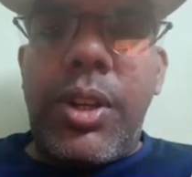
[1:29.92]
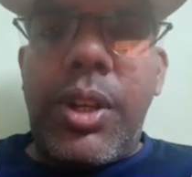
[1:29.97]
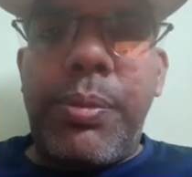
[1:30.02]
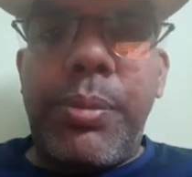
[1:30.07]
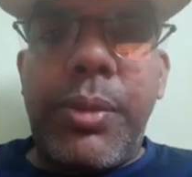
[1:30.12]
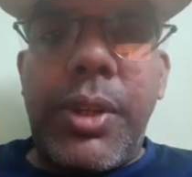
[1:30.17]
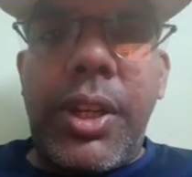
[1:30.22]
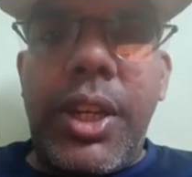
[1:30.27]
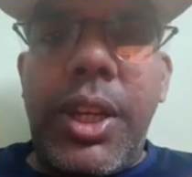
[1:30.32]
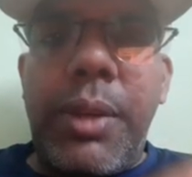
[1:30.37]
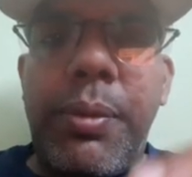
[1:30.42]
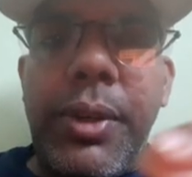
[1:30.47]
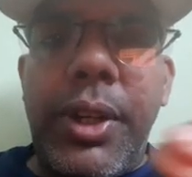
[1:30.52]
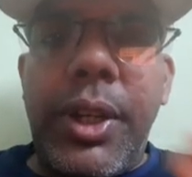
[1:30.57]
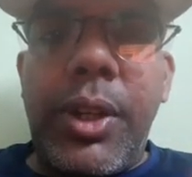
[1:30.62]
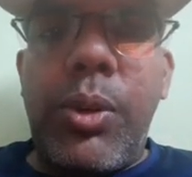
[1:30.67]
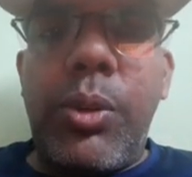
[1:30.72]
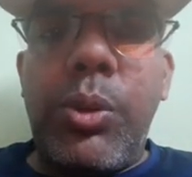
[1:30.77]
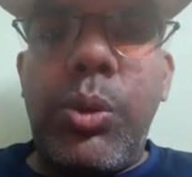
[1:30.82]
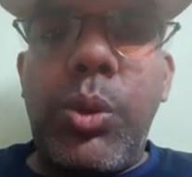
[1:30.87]
अपना डेबिट
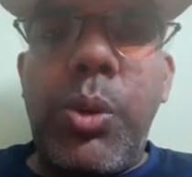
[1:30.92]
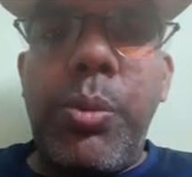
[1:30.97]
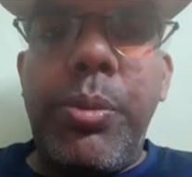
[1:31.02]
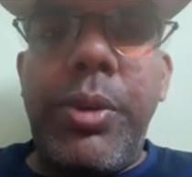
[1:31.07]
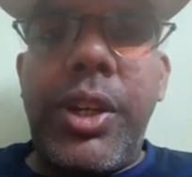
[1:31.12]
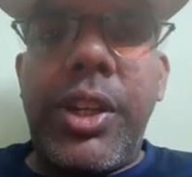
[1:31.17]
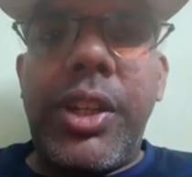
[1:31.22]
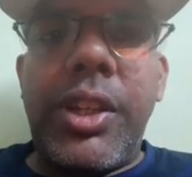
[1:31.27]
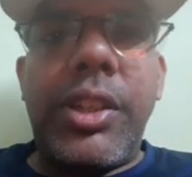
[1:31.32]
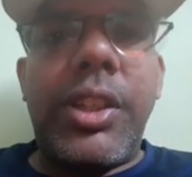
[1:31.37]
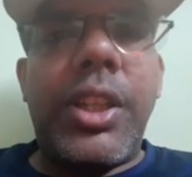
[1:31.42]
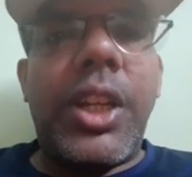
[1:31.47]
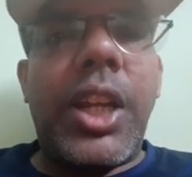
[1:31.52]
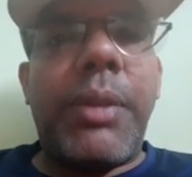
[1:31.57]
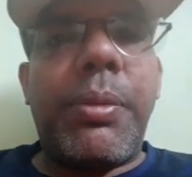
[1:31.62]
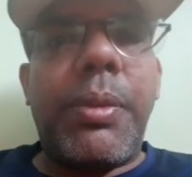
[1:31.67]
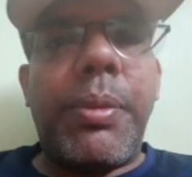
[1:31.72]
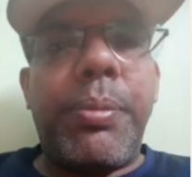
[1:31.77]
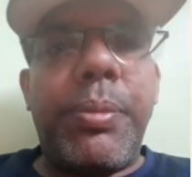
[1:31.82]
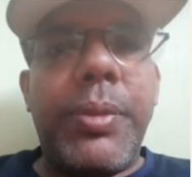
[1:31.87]
अकाउंट दो मिनट के अंदर आप
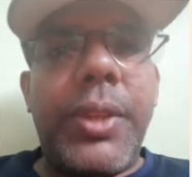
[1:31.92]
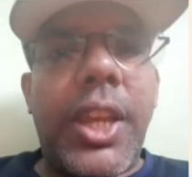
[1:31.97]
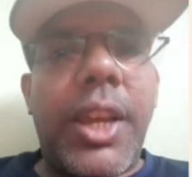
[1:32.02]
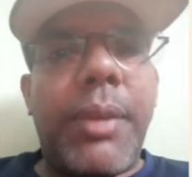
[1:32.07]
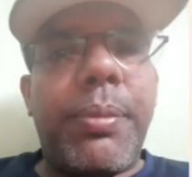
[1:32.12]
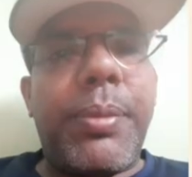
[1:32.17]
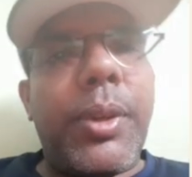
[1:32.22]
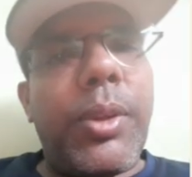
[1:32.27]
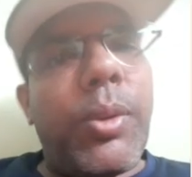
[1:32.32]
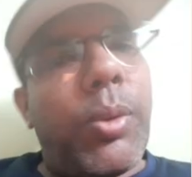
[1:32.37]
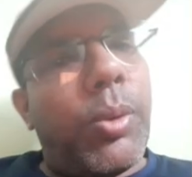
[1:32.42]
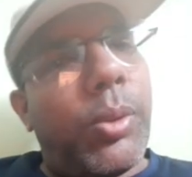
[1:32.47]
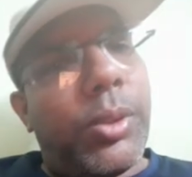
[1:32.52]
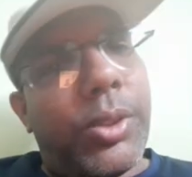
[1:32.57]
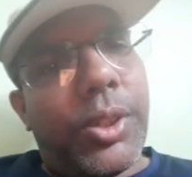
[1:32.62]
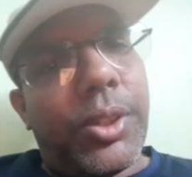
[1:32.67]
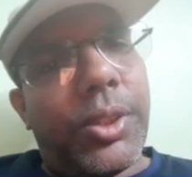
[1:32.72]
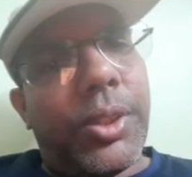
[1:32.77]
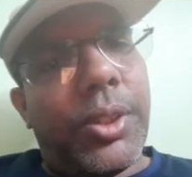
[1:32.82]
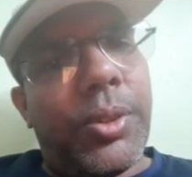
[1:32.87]
अपने यहाँ पर खोल
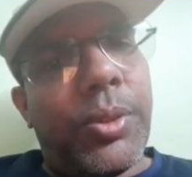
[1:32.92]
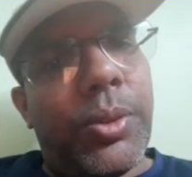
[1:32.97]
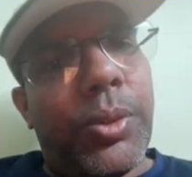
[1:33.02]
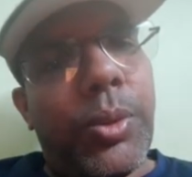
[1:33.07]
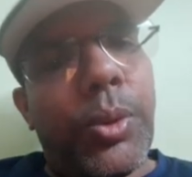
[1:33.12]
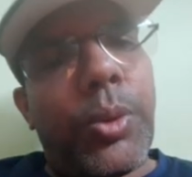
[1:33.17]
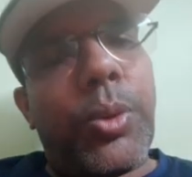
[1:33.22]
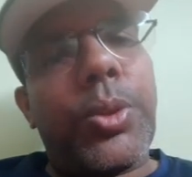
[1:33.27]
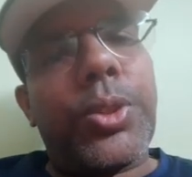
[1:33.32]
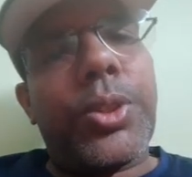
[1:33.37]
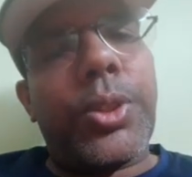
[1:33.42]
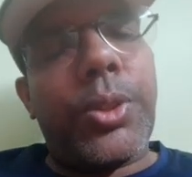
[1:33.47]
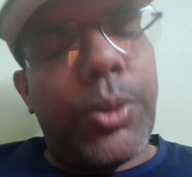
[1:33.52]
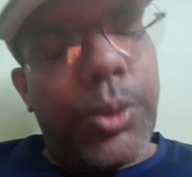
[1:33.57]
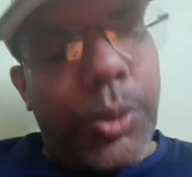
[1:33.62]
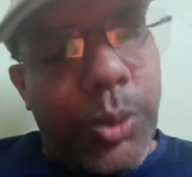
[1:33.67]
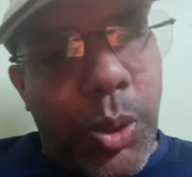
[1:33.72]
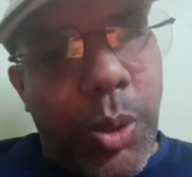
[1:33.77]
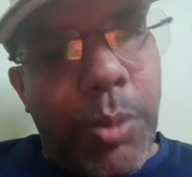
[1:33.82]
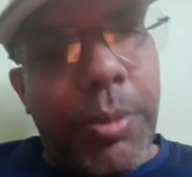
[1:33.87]
सकते हो कोई क्वेश्चन हो तो
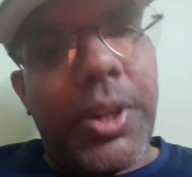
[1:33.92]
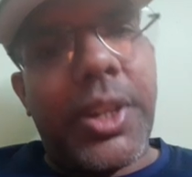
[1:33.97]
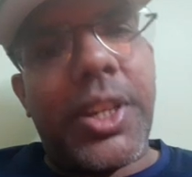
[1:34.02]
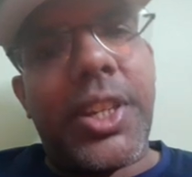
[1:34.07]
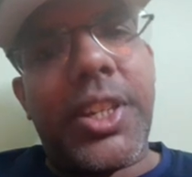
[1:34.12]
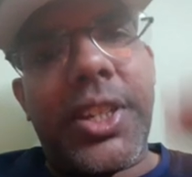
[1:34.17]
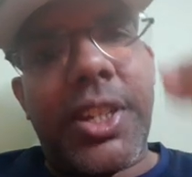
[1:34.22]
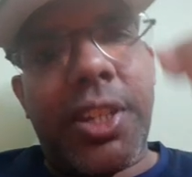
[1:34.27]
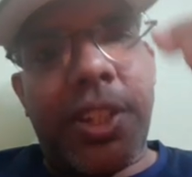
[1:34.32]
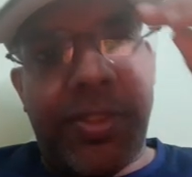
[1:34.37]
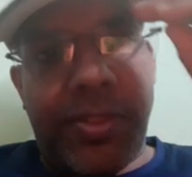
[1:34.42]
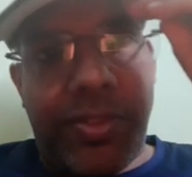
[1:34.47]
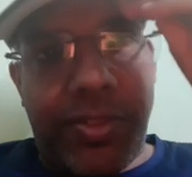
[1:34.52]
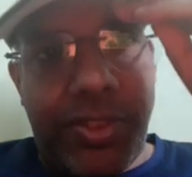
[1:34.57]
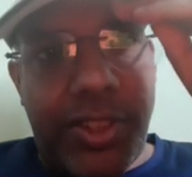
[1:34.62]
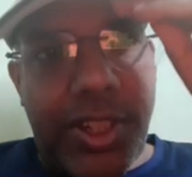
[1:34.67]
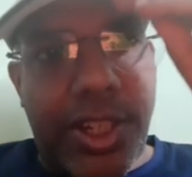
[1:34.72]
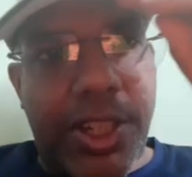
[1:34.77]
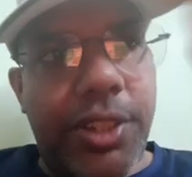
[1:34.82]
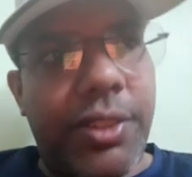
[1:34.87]
कॉमेंट कीजिए
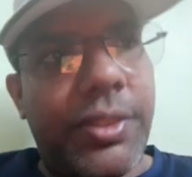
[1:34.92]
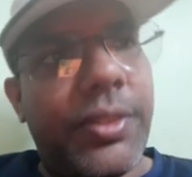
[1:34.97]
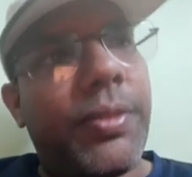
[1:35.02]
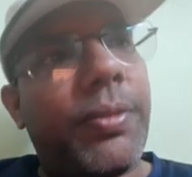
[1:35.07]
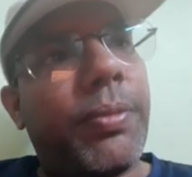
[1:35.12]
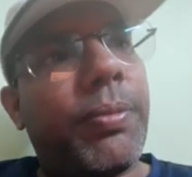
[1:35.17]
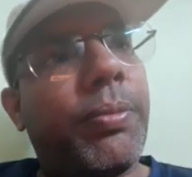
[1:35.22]
जय हिंद